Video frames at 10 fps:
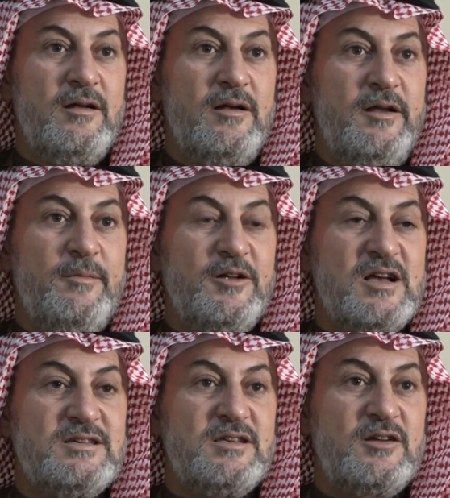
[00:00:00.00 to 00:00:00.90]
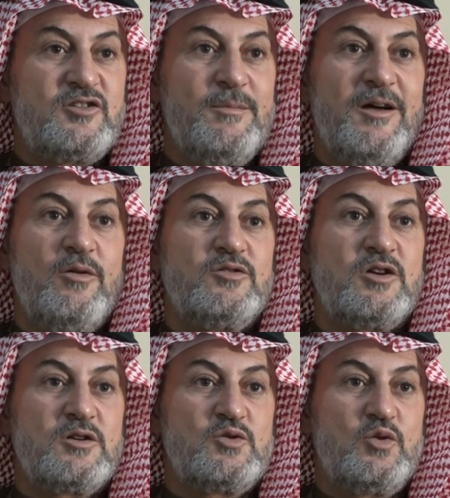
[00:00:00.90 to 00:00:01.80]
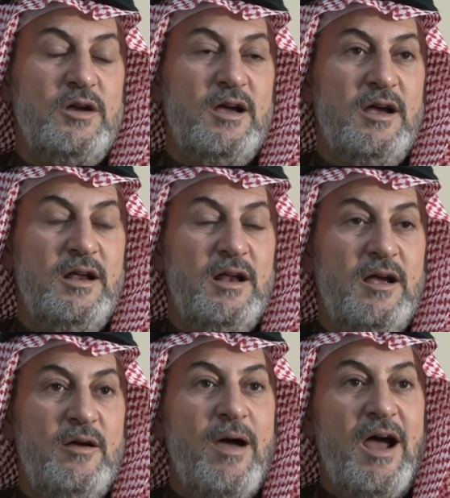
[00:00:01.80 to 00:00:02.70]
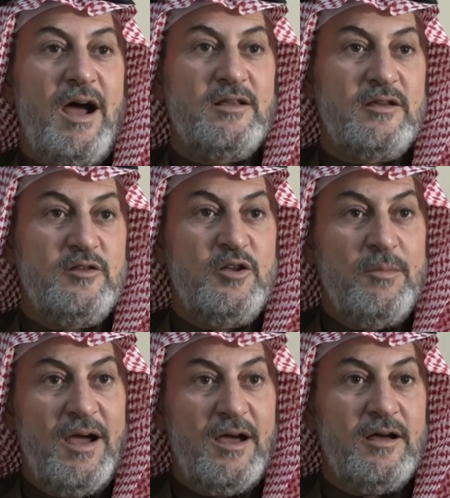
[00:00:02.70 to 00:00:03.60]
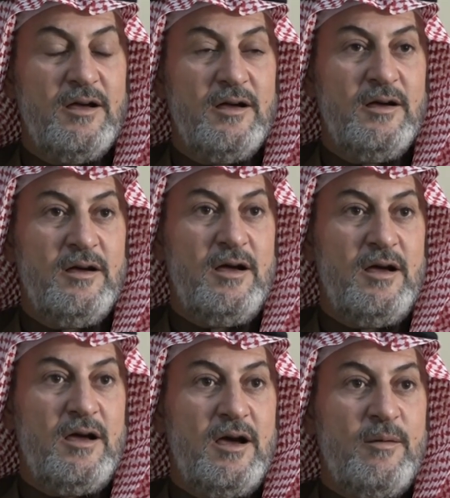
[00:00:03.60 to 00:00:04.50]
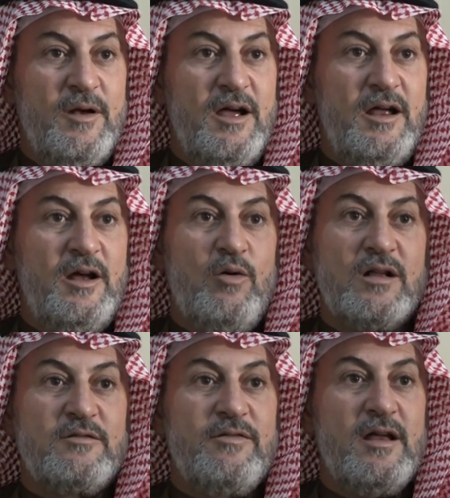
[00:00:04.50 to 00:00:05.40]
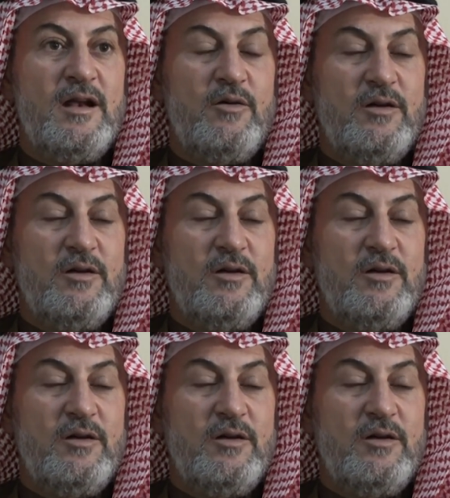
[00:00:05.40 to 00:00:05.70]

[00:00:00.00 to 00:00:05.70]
لمجازر شمال وشرق سوريا الى اباحه دماء ابنائنا واطفالنا